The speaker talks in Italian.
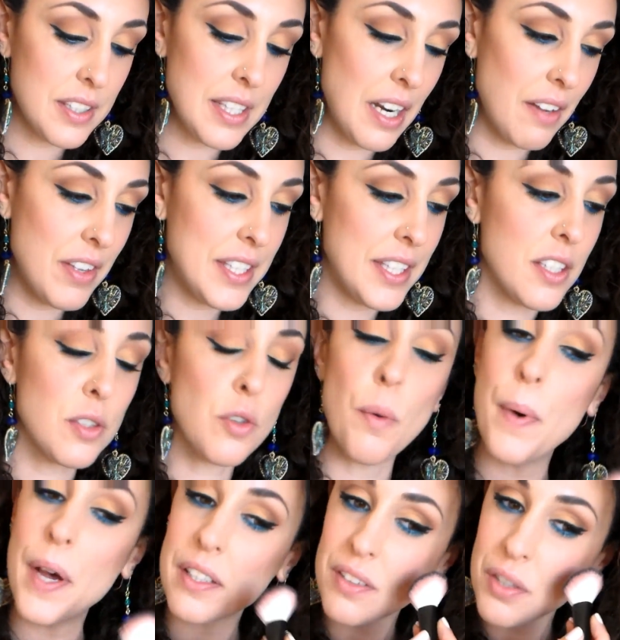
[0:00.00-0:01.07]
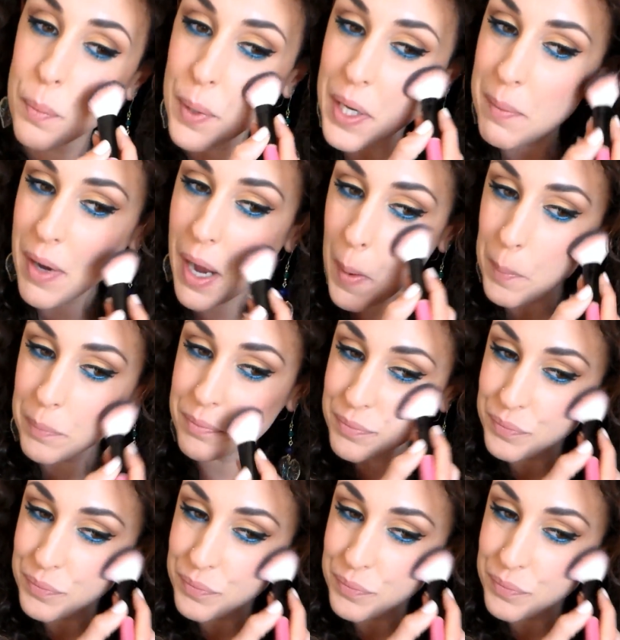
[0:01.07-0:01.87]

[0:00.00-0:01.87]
Se l'avessi scoperto prima